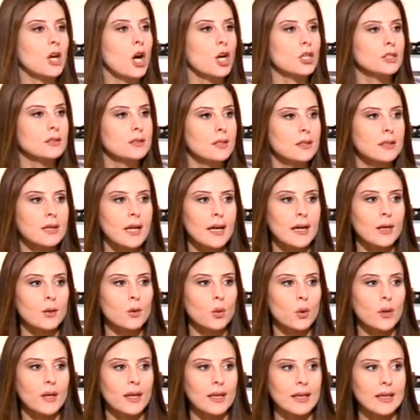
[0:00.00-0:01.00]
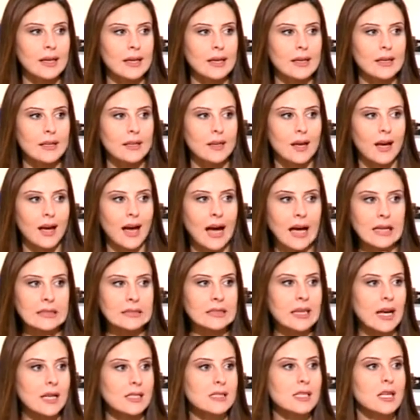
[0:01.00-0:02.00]
جاردن له هيك
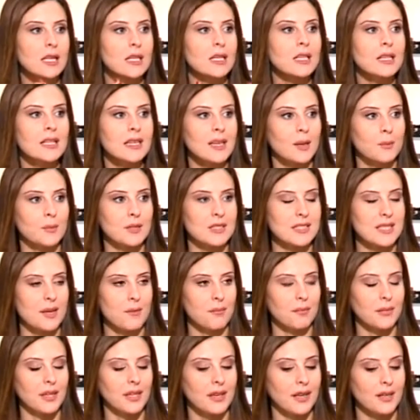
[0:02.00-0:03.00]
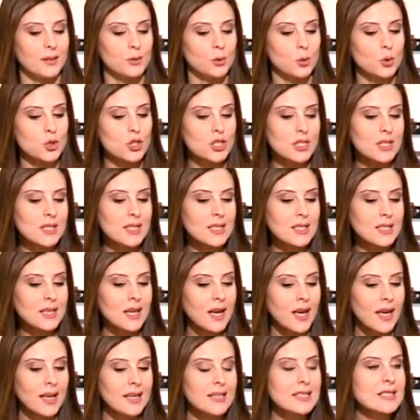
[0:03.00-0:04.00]
حديقه سريه بنسميها انه شيء
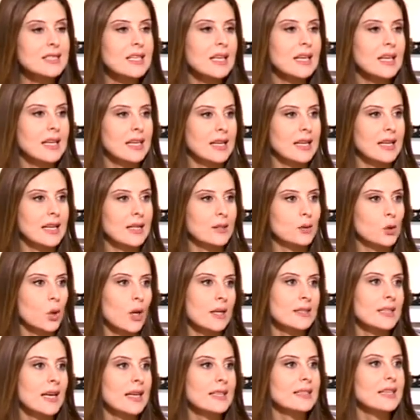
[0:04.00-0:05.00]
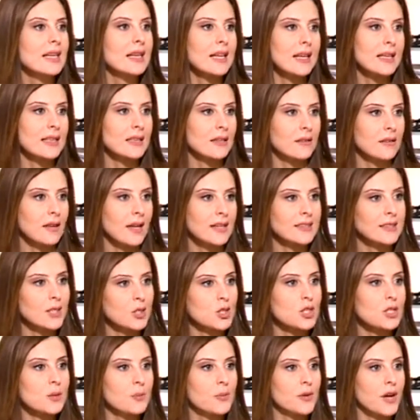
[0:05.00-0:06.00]
سري انه انا هيدا لإلي هيدا
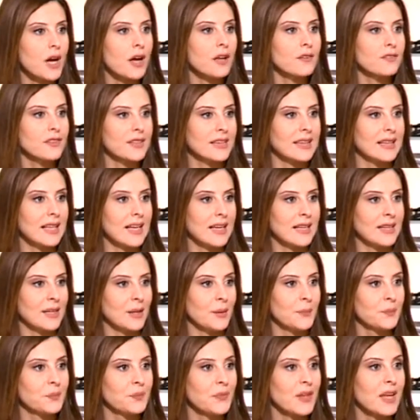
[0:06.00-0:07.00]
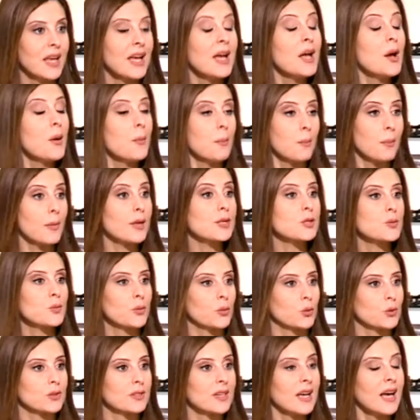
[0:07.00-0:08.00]
يعني شيء ممكن يخبروا اسراره مثلا لإله
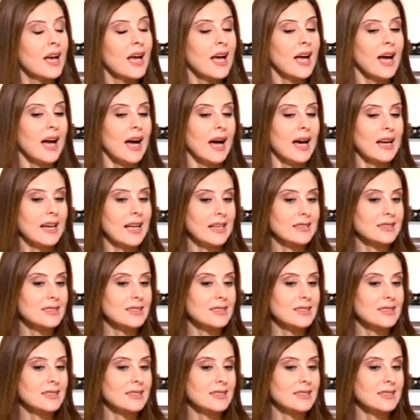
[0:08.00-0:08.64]
مزبوط ايه؟ هلا